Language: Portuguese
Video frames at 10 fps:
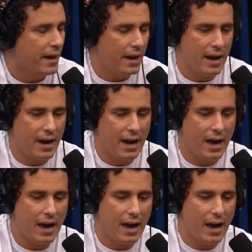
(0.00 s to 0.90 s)

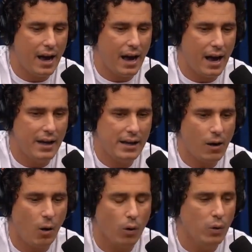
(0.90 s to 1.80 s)
É... E aí
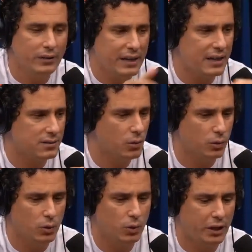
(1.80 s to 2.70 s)
rolou o um interesse do,
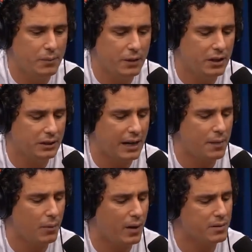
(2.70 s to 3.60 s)
do Kibi que já
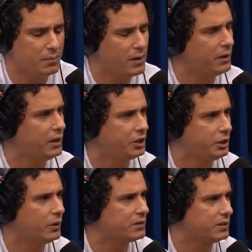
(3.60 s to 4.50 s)
era quase meio que
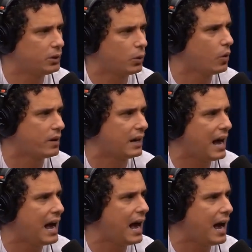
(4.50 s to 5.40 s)
antigo, assim, de
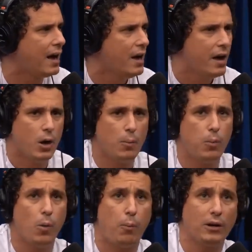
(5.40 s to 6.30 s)
colocar. E o,
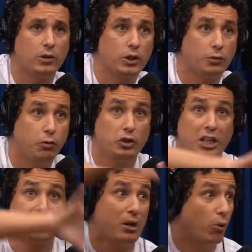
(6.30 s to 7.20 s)
o Porta dos Fundos já
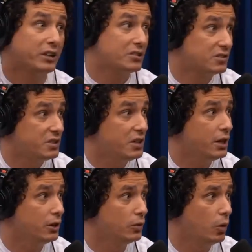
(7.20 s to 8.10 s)
tinha
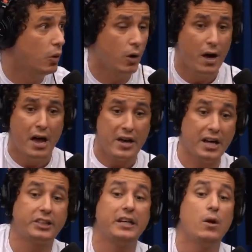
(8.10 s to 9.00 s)
acontecido, e
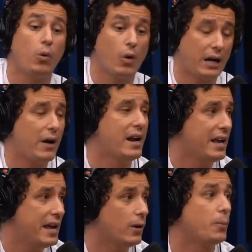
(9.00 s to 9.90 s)
eles queriam colocar o
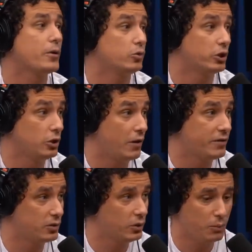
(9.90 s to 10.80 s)
elenco, pessoas
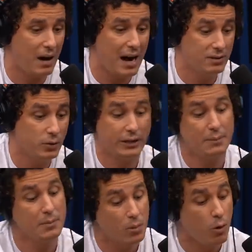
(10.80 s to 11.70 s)
novas e tudo mais, e o
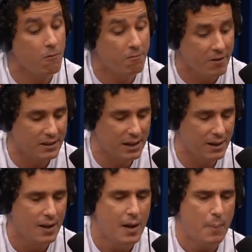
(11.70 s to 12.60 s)
Kibi me convida
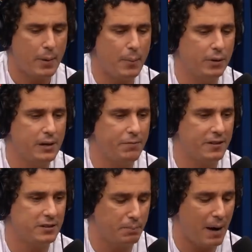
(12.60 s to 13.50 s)
para poder
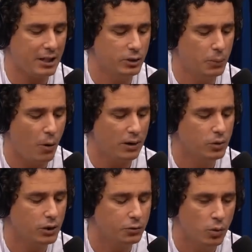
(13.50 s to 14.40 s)
fazer parte do Porta
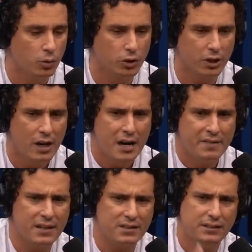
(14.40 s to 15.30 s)
dos Fundos.
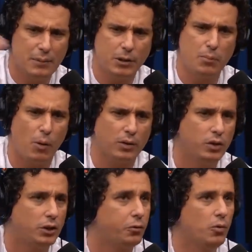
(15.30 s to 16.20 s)
Nesse tempo que o Porta outros
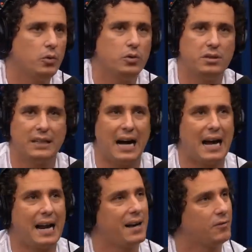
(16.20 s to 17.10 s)
dos Fundos e,
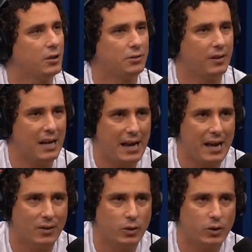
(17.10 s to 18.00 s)
cara, vou te falar,
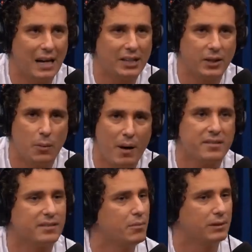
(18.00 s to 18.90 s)
é um dos lugares que eu
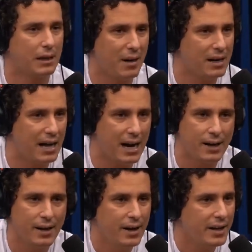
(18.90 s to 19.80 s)
mais amo trabalhar.
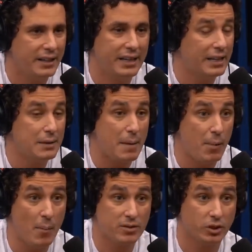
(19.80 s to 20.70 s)
E que clima
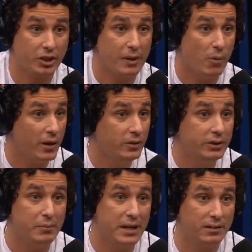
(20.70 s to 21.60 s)
bom, mas eu cheguei morrendo de
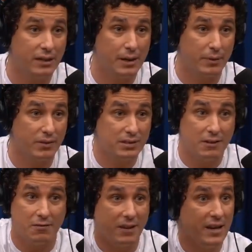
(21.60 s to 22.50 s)
medo, né? Porque você
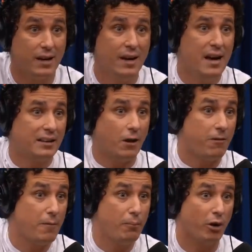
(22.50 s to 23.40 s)
vê, tá o
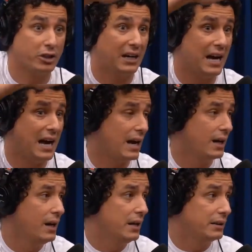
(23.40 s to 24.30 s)
Fábio Porchat,
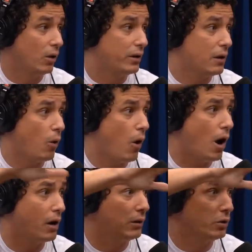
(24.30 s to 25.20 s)
tá o
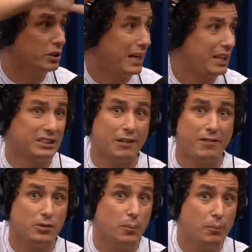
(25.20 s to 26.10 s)
Gregório, então os caras que já
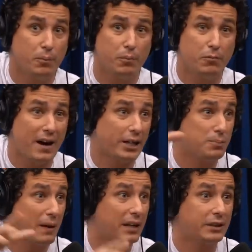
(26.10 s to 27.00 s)
faziam várias
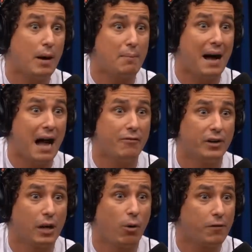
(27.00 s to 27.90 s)
paradas que eu amava. O
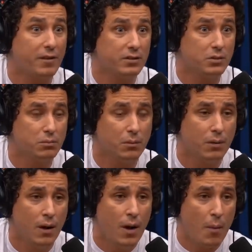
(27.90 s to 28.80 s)
Gregório fazia um,
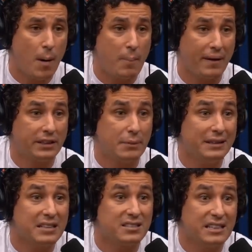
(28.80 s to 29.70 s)
uma parada
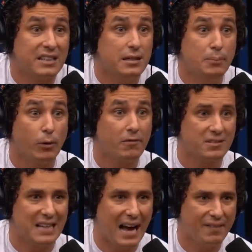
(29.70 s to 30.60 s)
chamada Zenas
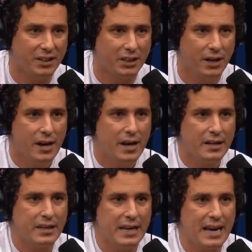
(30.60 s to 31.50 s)
Improvisadas,
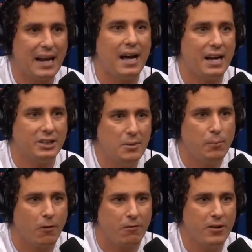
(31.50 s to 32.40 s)
que era de
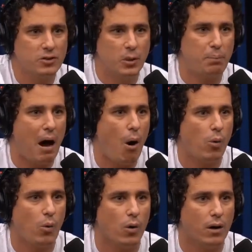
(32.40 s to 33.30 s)
improviso no
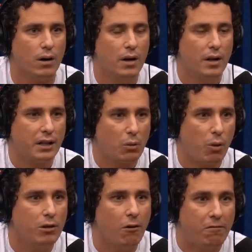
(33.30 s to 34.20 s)
palco. Que
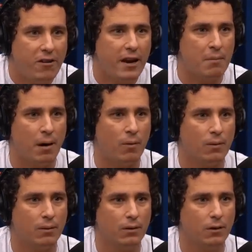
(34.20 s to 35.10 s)
quando eu vi, irmão,
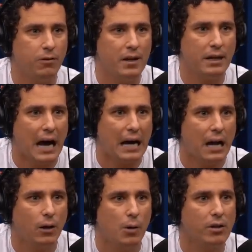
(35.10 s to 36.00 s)
eu falei,
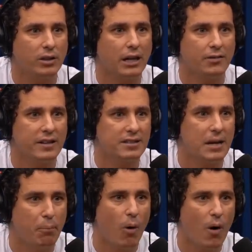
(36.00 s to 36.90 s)
caralho, como é que os caras fazem essa
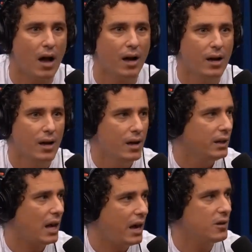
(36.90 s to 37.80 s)
porra?
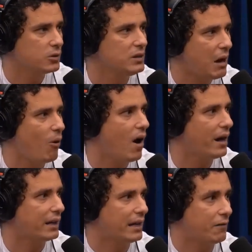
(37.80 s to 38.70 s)
Que é isso, na sim,
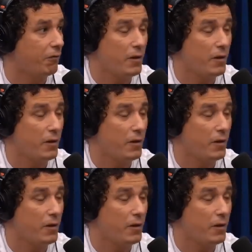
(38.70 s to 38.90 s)
hora, que foi